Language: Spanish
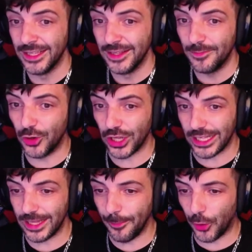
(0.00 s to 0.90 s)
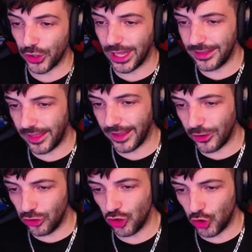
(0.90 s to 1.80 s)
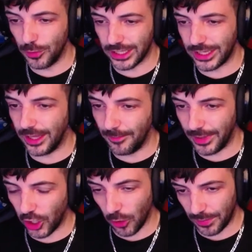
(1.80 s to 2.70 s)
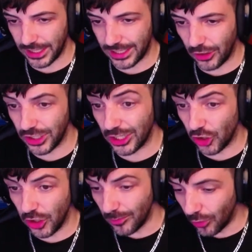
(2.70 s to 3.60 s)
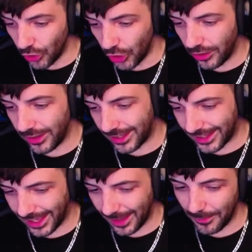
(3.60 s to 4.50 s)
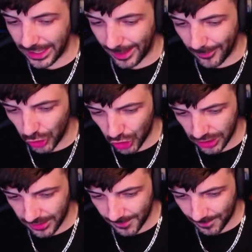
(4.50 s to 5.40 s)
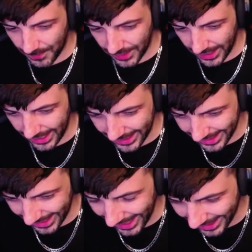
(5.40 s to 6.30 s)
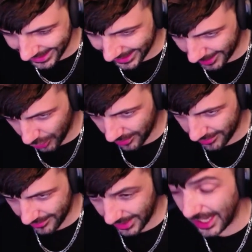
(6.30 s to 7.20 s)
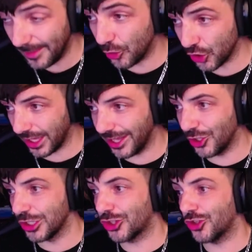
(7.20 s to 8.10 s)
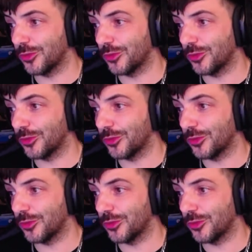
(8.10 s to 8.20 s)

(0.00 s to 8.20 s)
Porque es importante de que todos los grupos estén bien compensados y que todo el mundo que invitemos eh, sea activo, ¿vale? ¿Por qué digo esto?